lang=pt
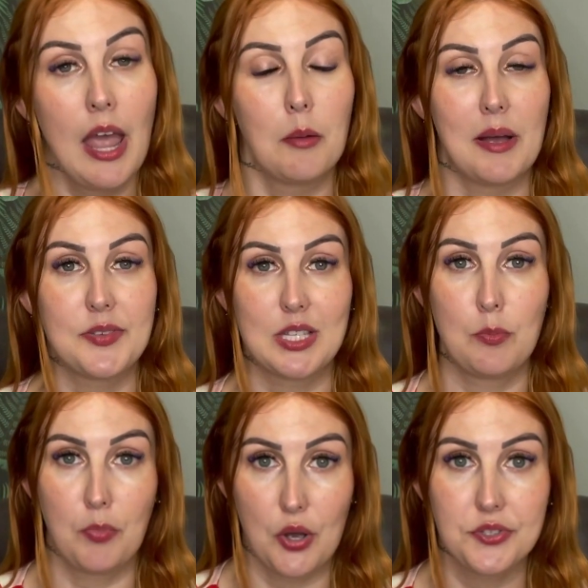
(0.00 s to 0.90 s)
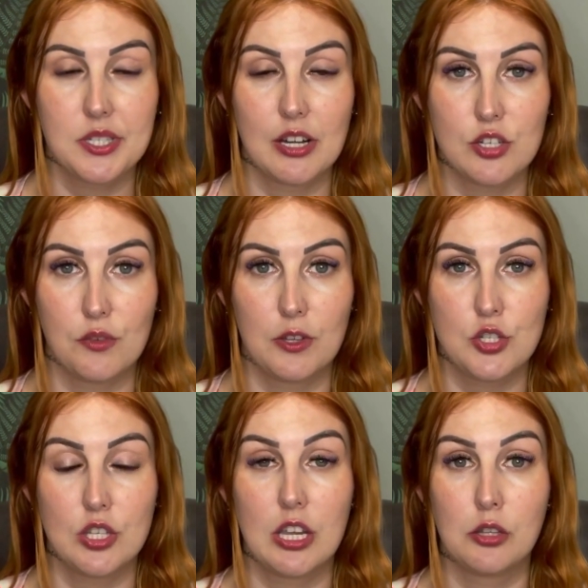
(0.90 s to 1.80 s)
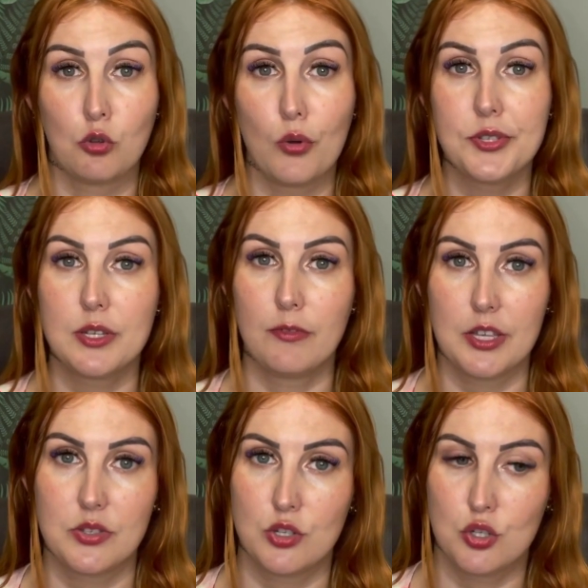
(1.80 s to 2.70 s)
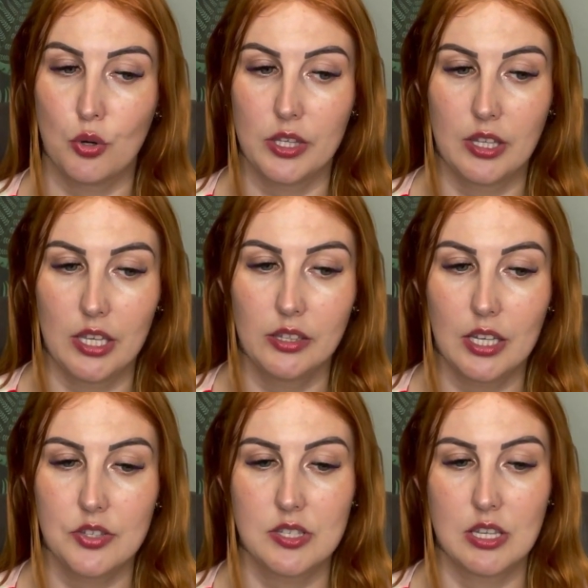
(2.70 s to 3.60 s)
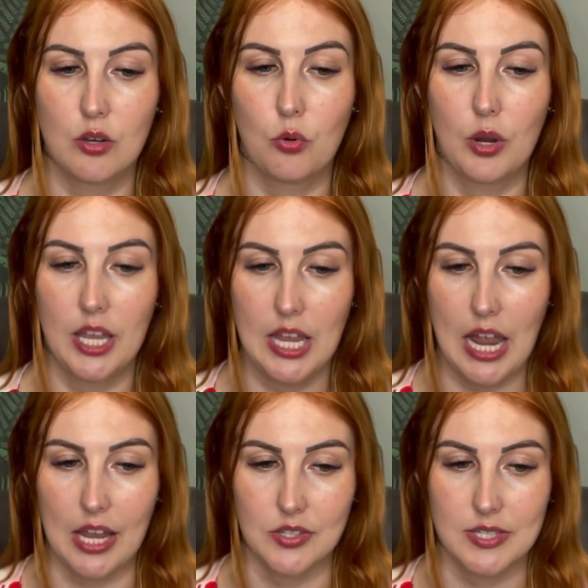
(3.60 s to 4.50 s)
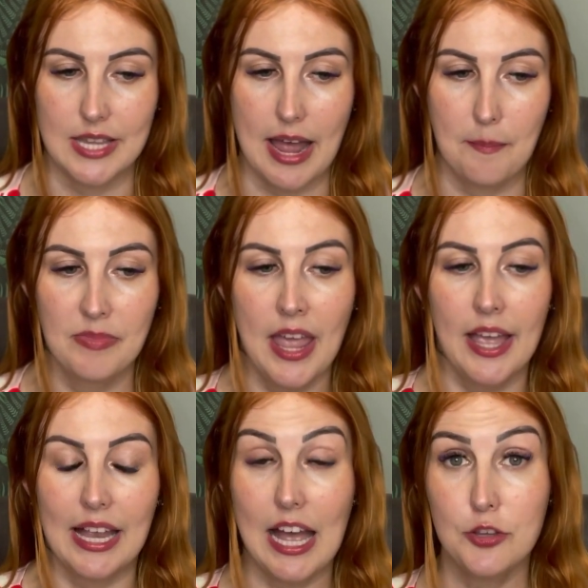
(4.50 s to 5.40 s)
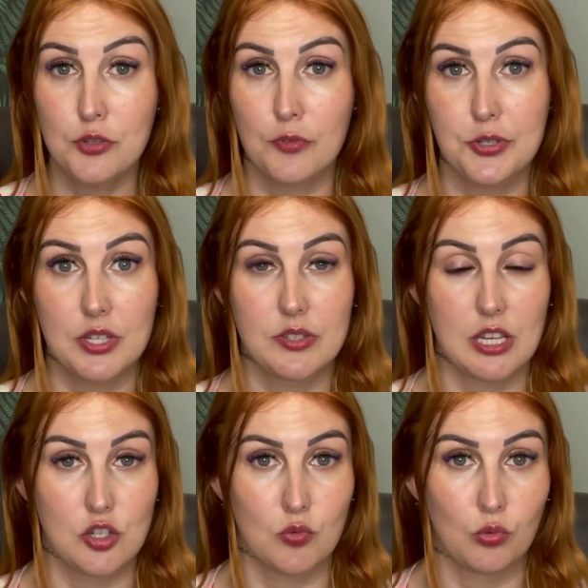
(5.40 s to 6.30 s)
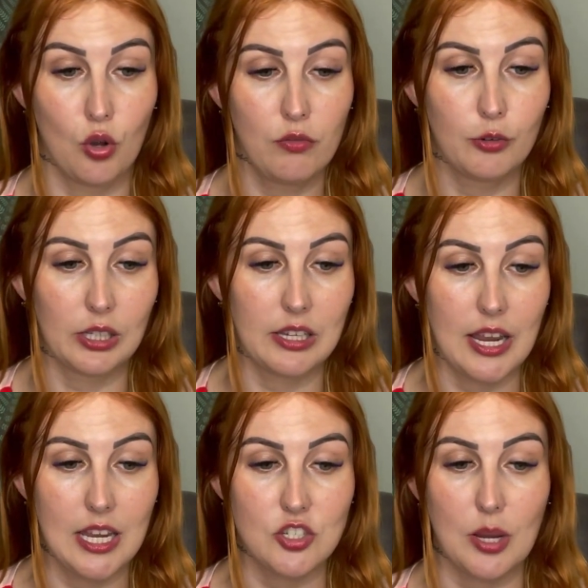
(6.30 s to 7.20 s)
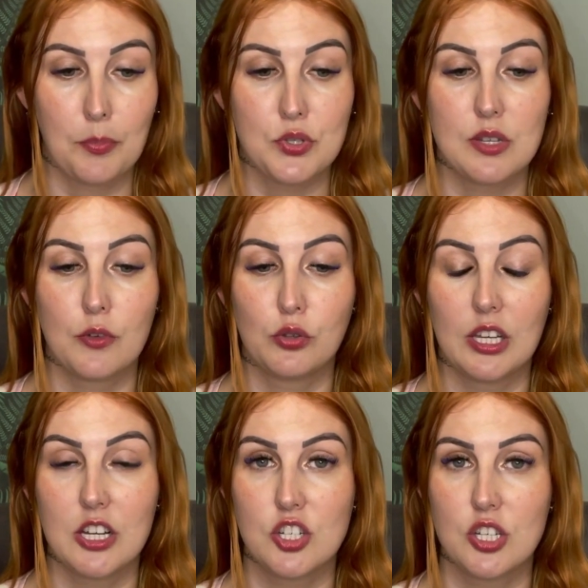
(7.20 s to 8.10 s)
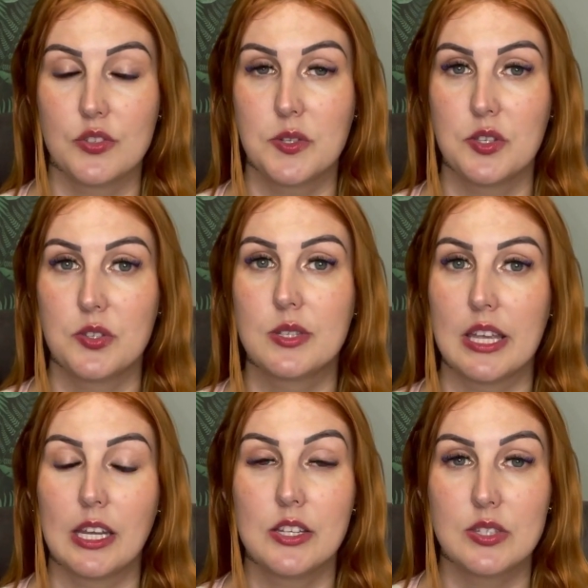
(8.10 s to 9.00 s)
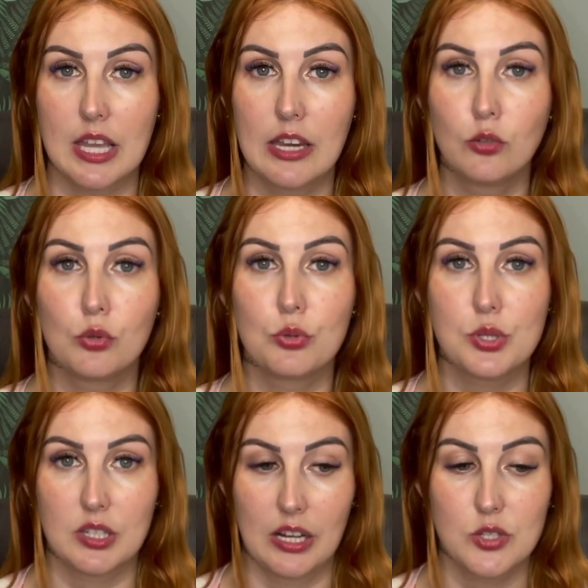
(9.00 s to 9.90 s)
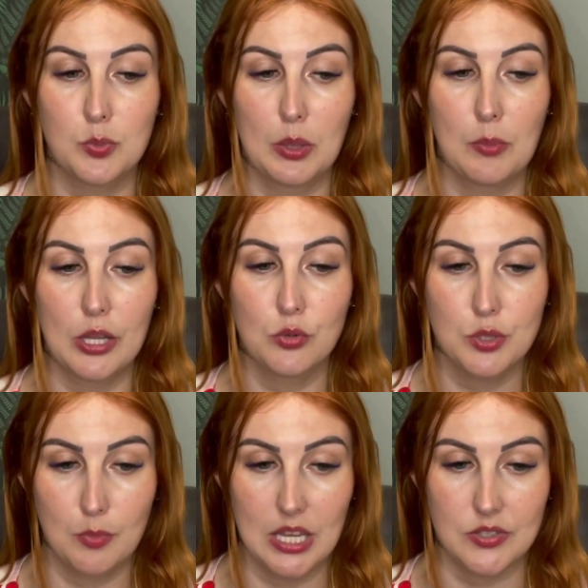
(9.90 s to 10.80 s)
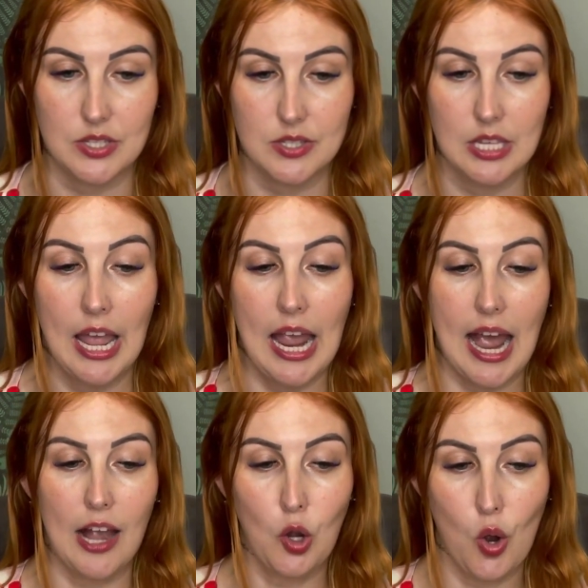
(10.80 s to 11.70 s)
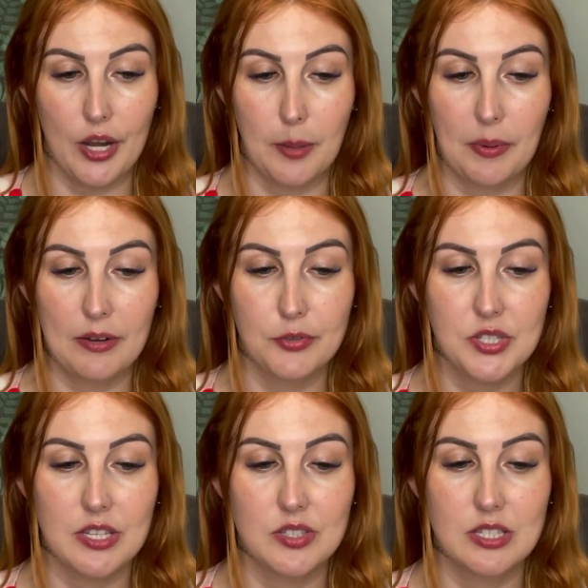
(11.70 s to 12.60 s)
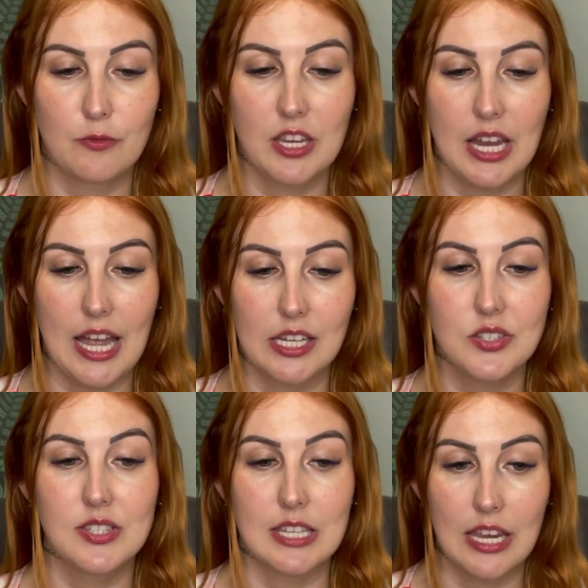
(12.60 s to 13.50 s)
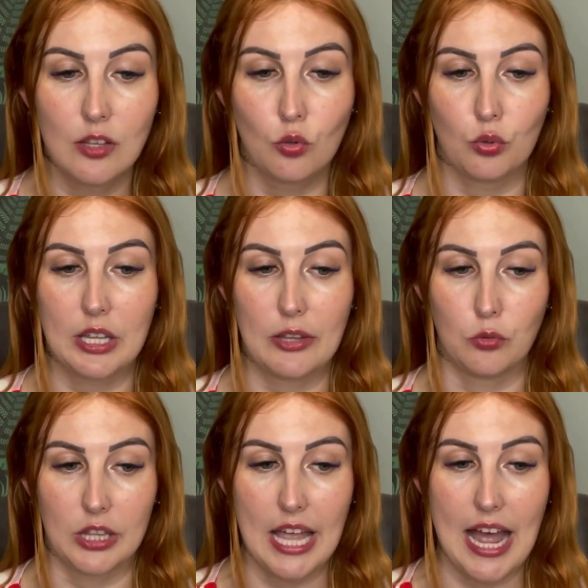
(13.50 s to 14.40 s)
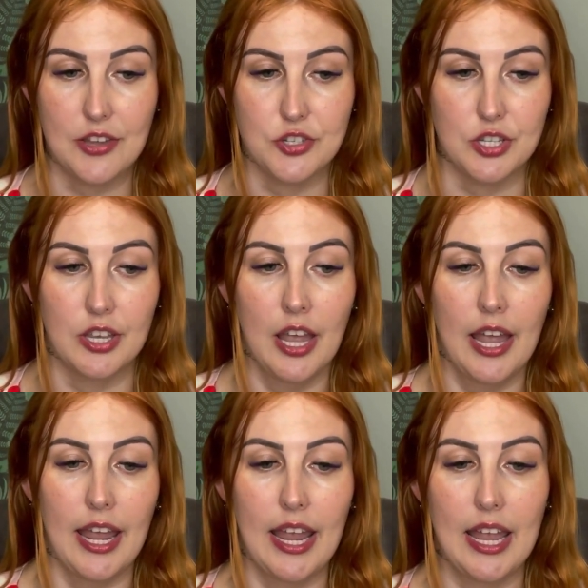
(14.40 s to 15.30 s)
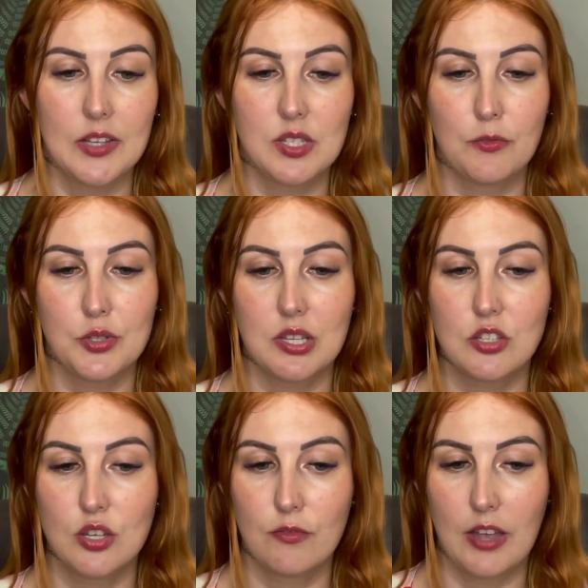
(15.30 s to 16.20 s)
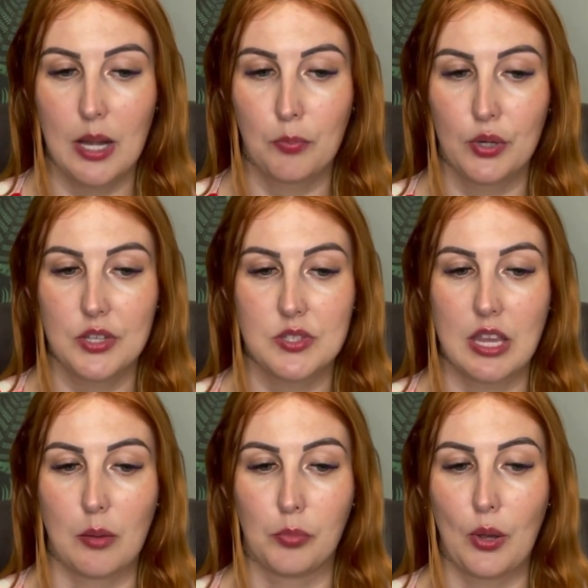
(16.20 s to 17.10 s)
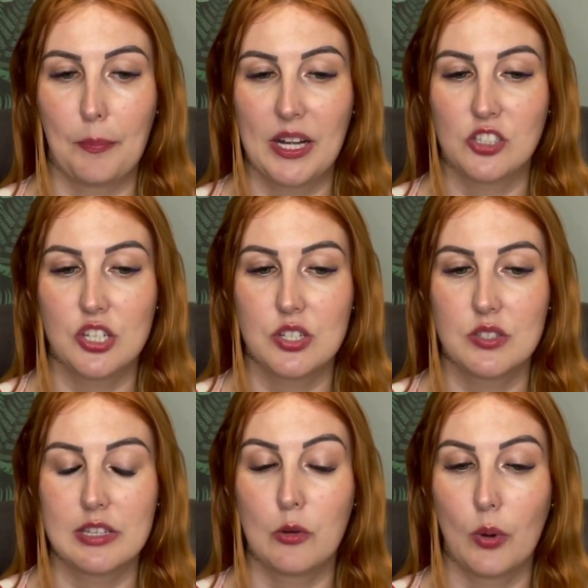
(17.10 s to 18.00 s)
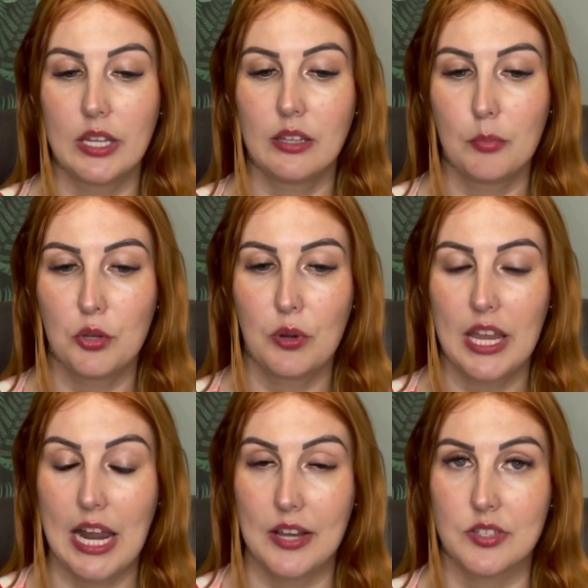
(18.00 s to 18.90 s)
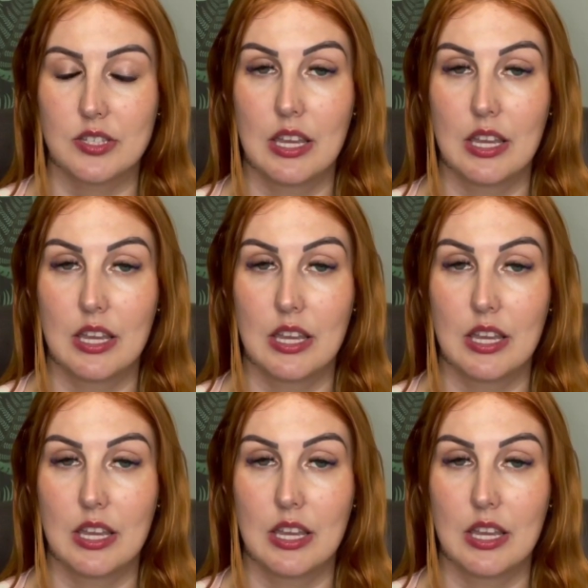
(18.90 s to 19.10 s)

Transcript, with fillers: mas que pode ser dividida em 12 vezes de R$ 85, reais, tá? Caso você seja um novo cliente, é possível ter a chance de ser isento nos três primeiros meses. Agora, para você ficar isento da anuidade, é, se você tiver, por exemplo, a partir de 50 mil reais